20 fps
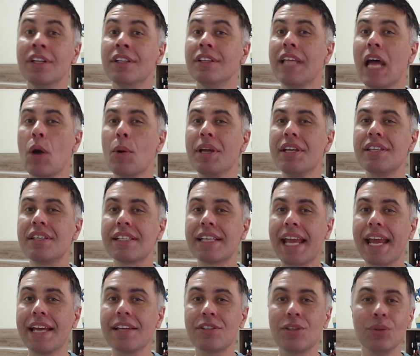Não
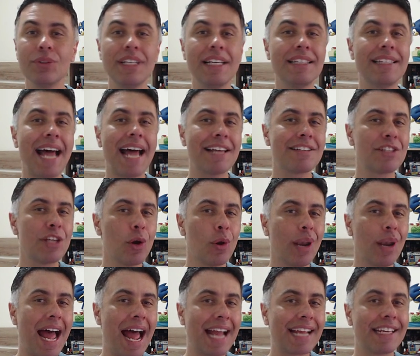esqueçam de dar seu
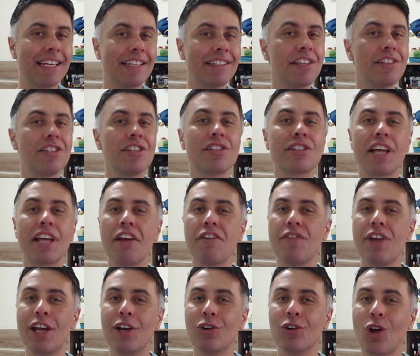like e de se
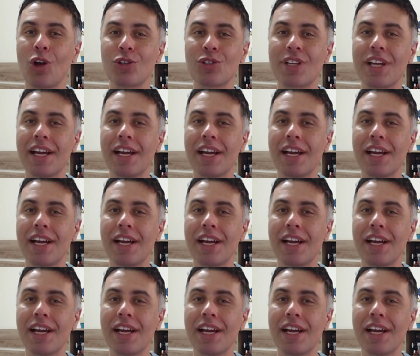inscrever no nosso